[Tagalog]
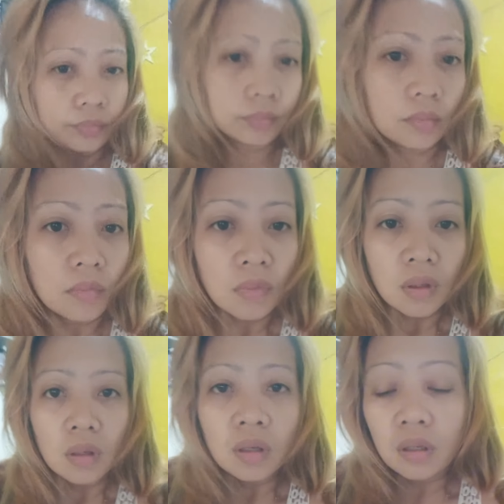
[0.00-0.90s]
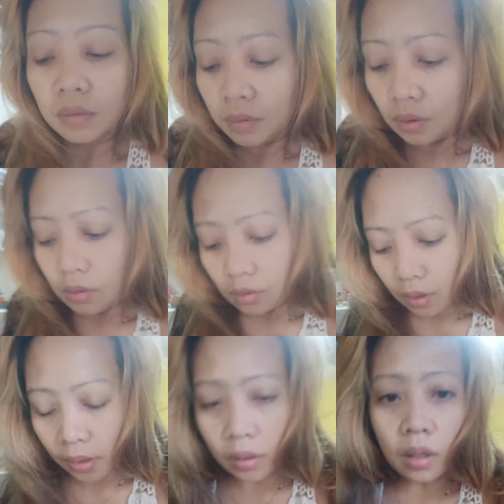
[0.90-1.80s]
Welcome na naman nga sa
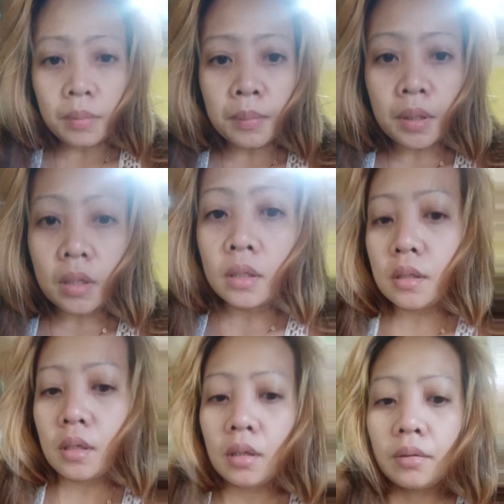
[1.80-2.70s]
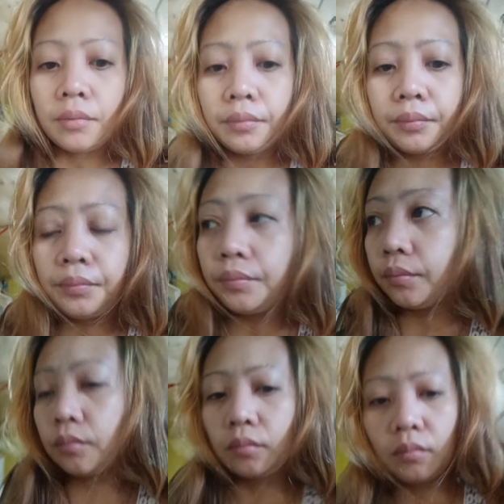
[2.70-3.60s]
panibagong araw ng buhay ko bilang isang
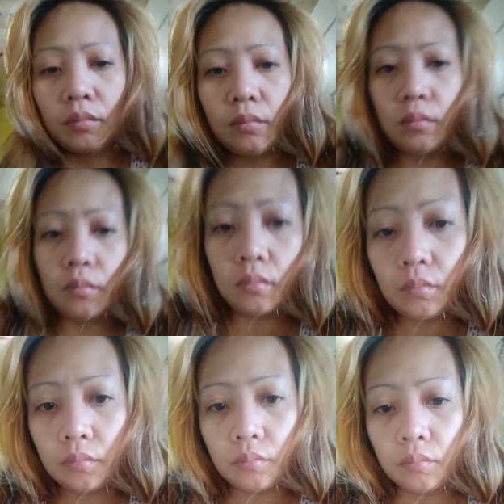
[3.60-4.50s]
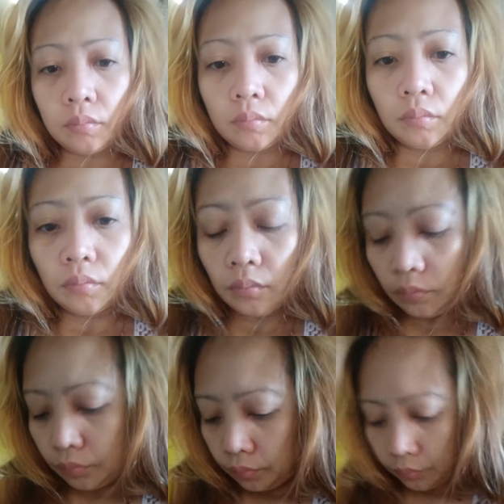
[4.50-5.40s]
full-time mom.
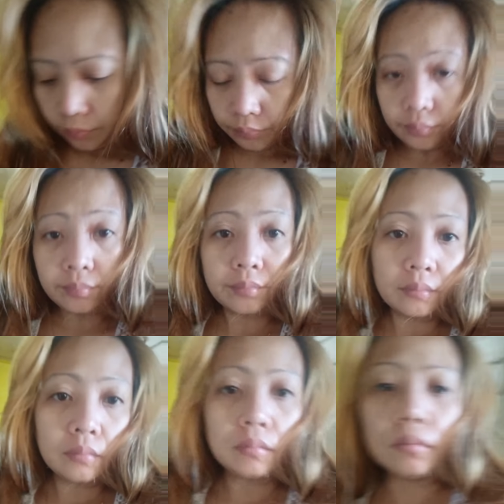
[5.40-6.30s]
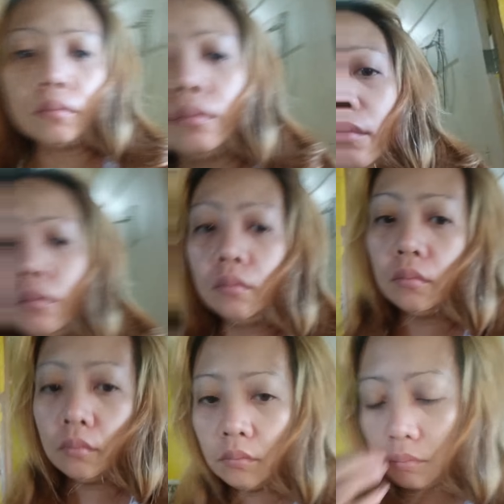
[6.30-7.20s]
For today's mini
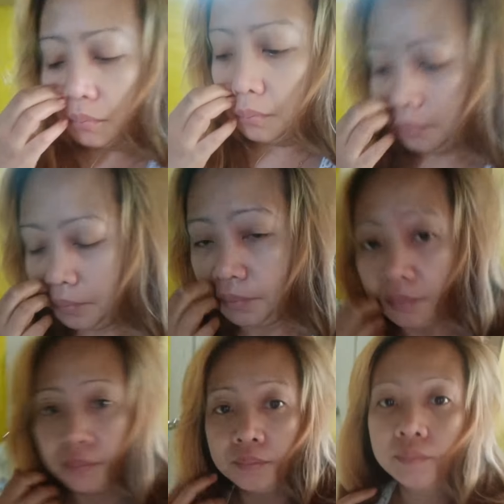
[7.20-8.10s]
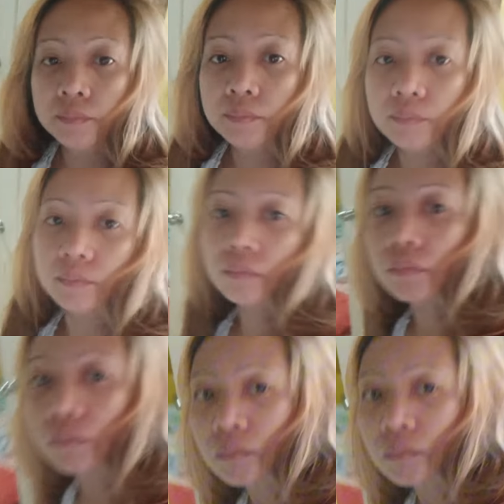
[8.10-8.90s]
story mga me, ay